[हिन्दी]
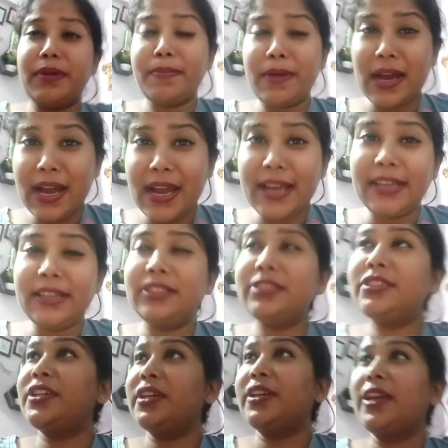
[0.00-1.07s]
बाय
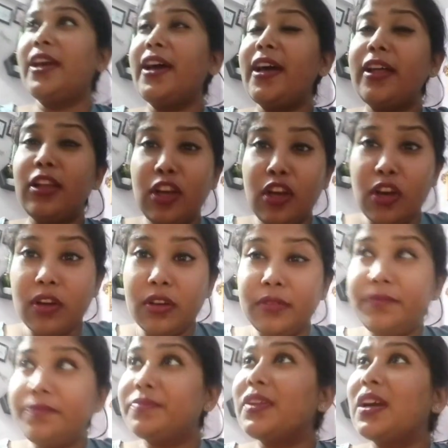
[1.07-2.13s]
टेक
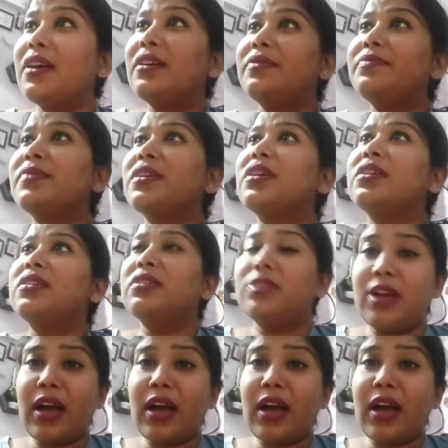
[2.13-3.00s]
केयर